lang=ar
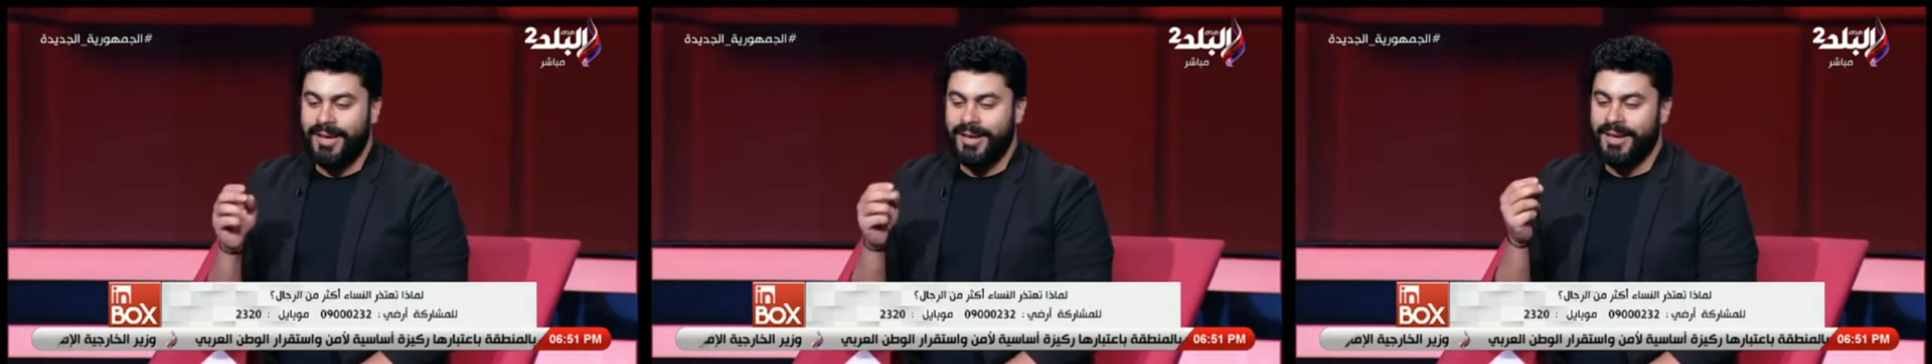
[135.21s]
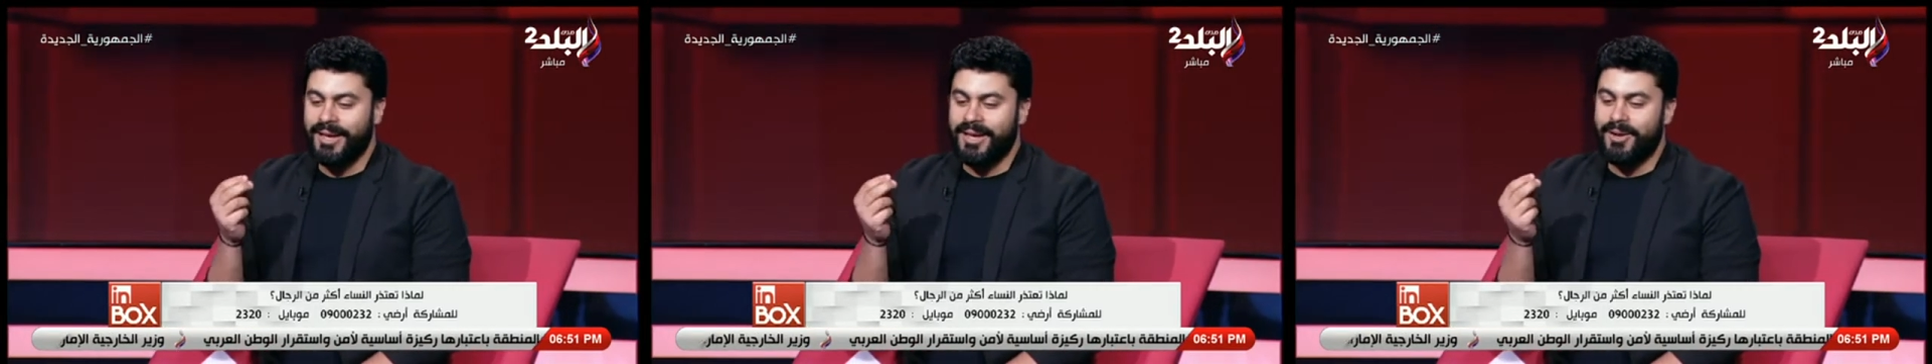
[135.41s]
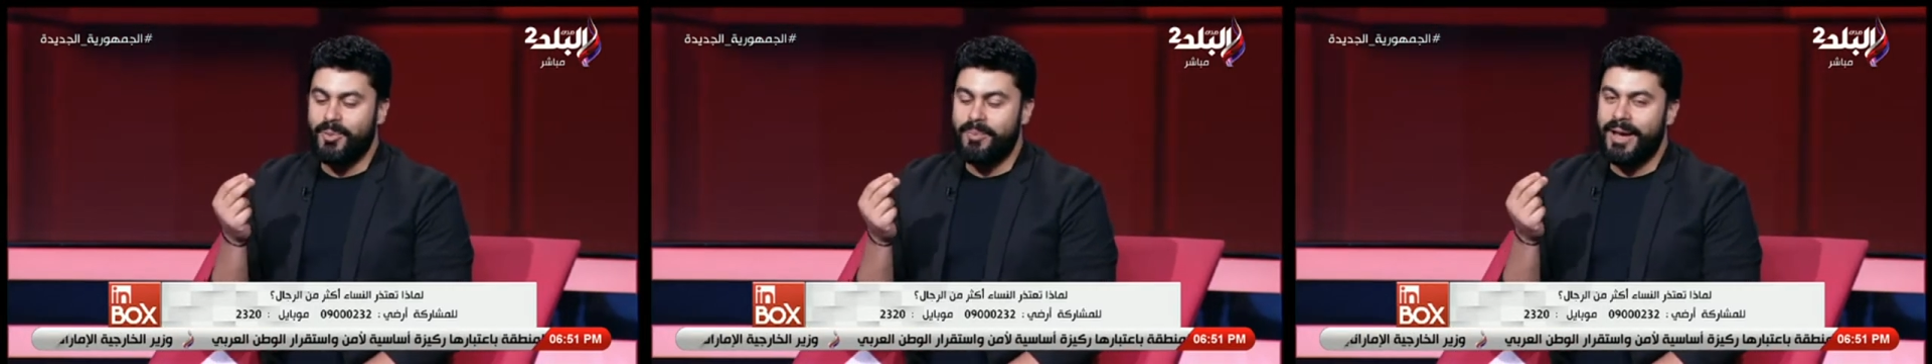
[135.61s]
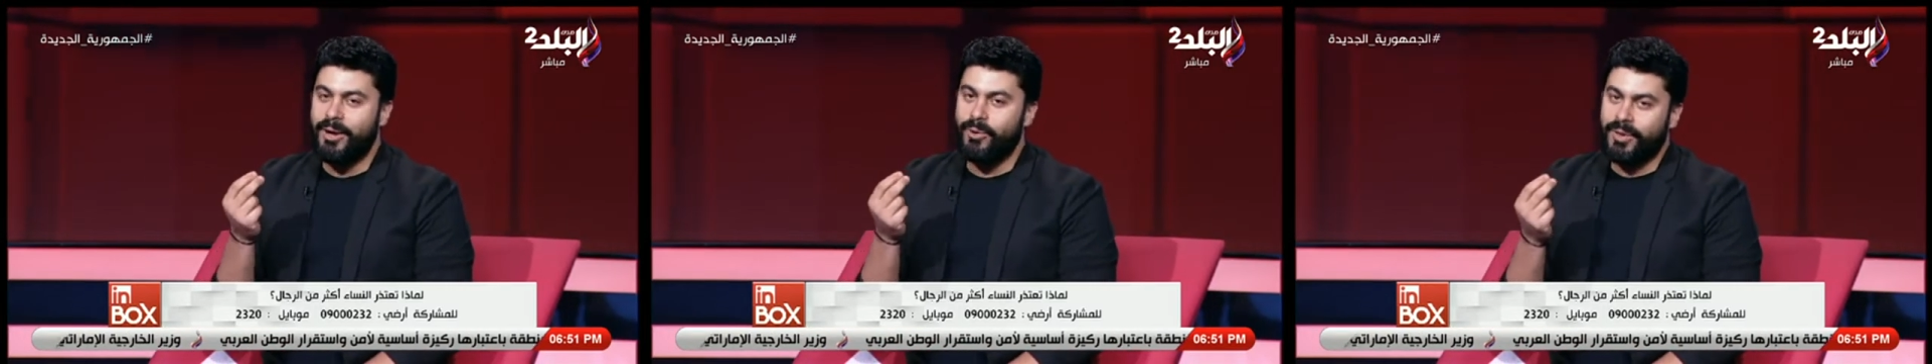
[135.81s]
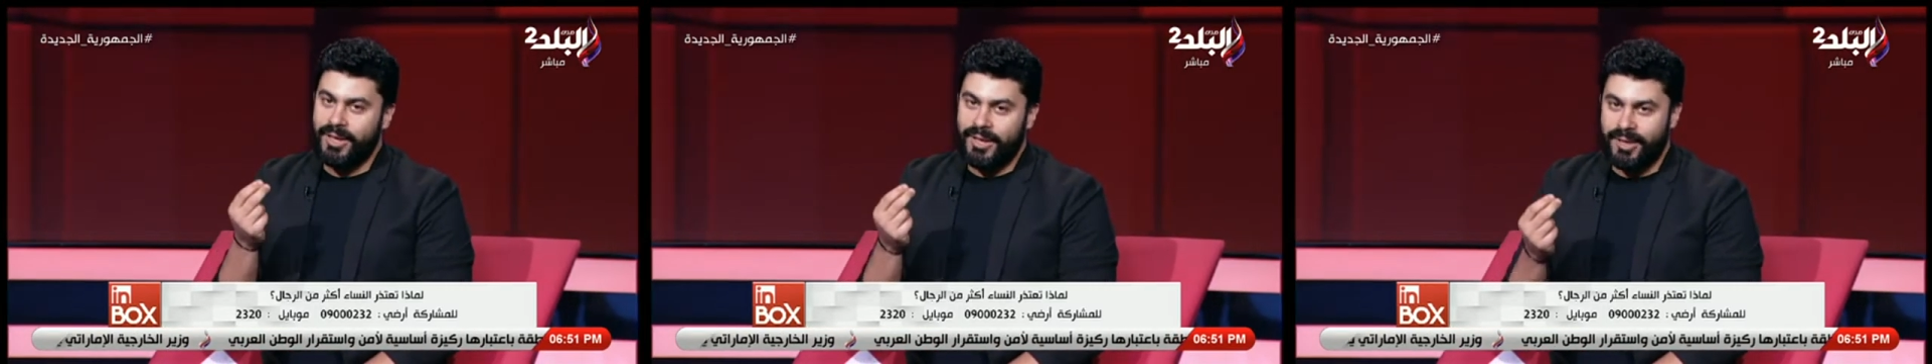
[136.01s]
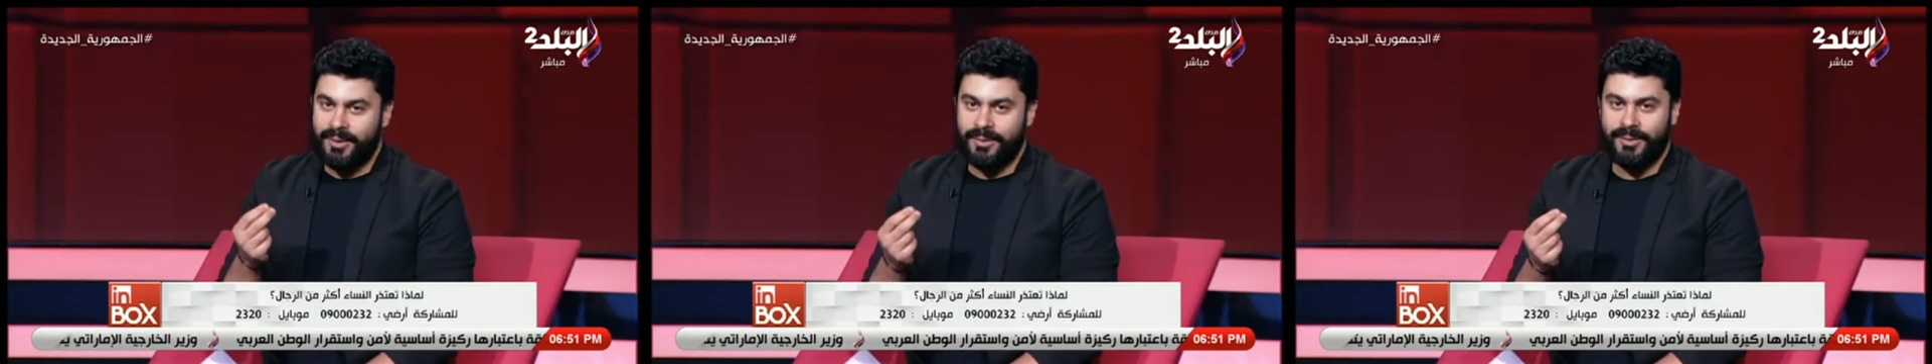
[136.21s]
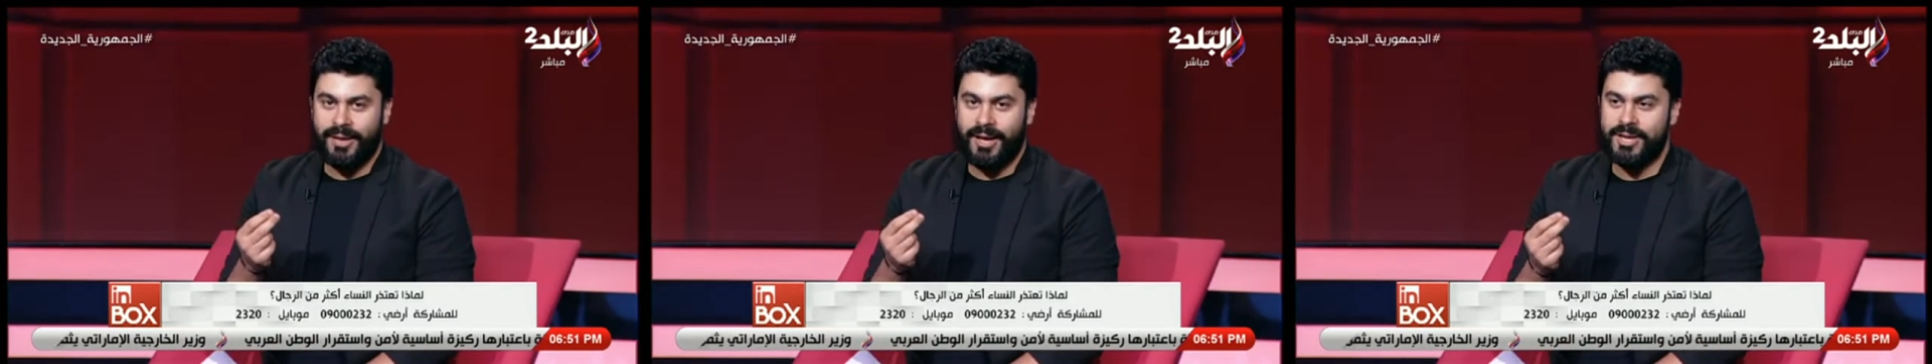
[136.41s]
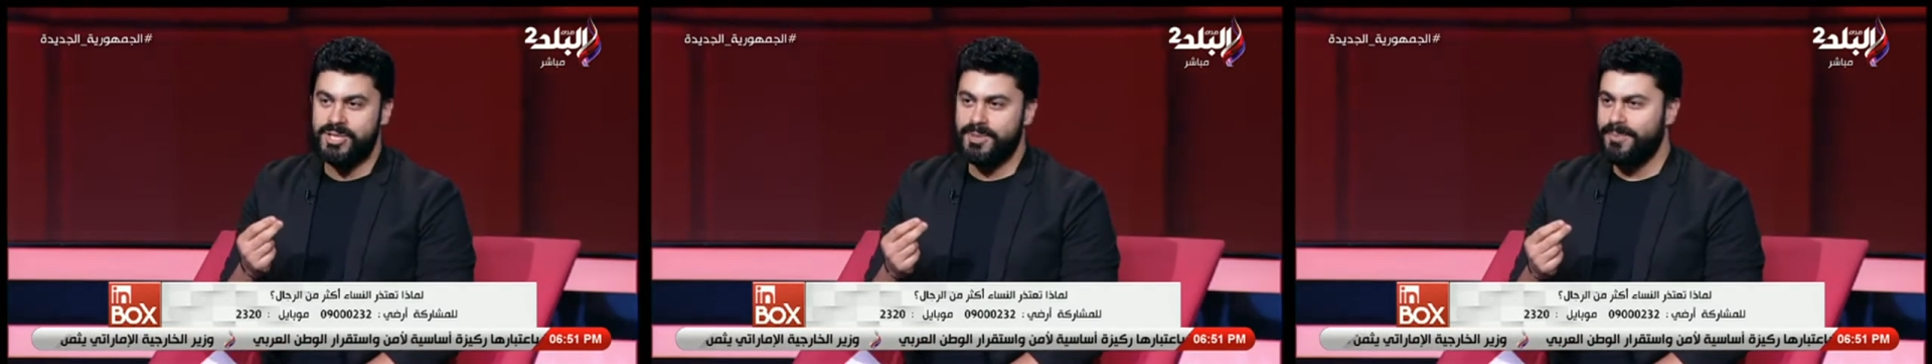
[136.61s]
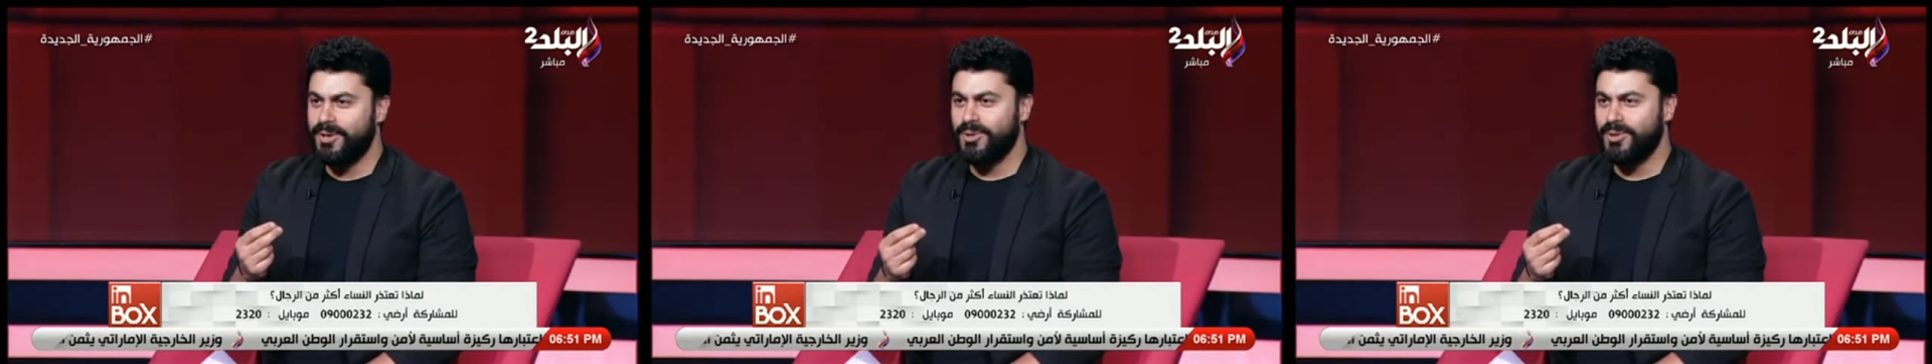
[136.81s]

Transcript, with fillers: لكن هم قالوا ايه عشان